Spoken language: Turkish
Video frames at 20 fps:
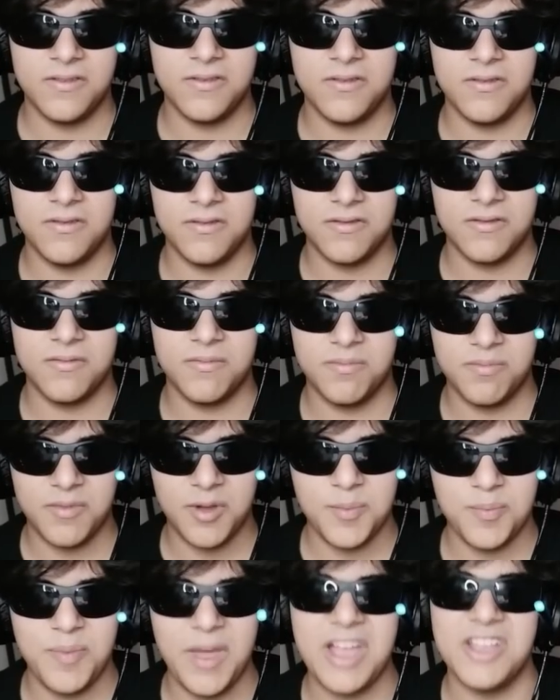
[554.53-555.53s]
çok güzel geldi
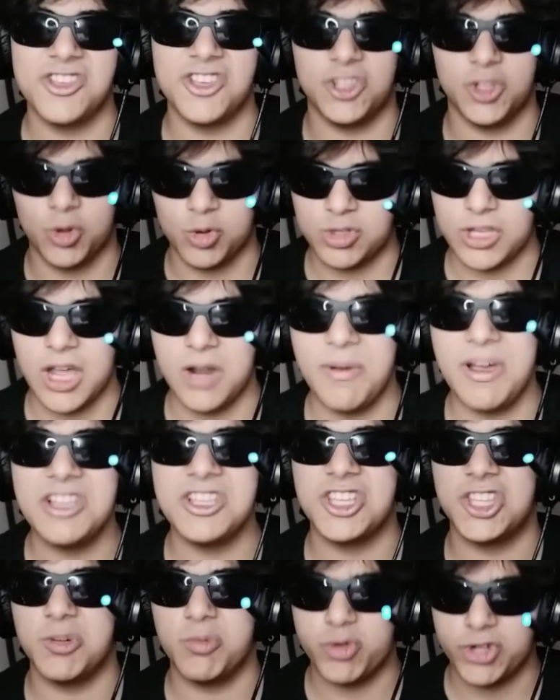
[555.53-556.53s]
bana. E, bence de güzel.
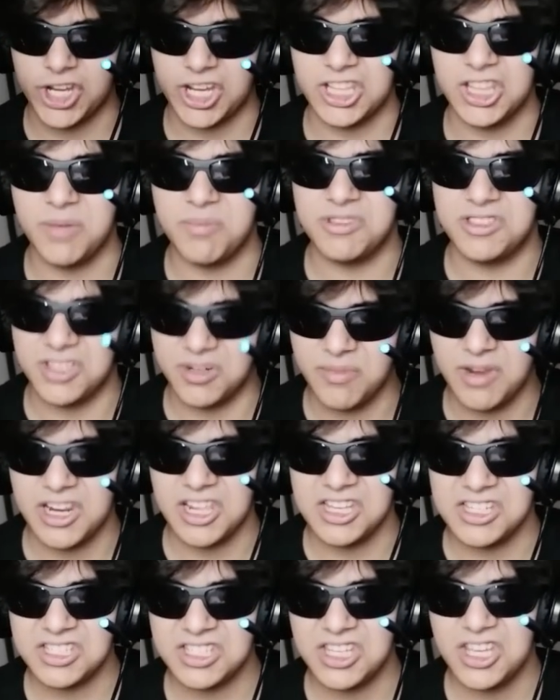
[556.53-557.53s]
Bence de bu şekilde
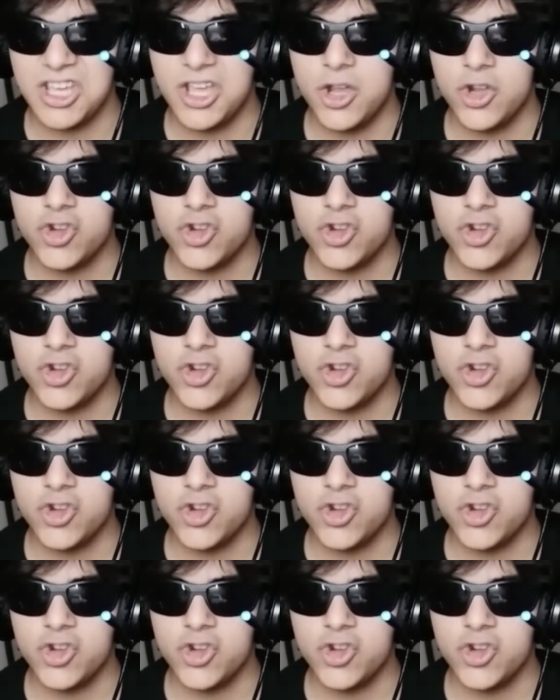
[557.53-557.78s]
bitirmeliyiz.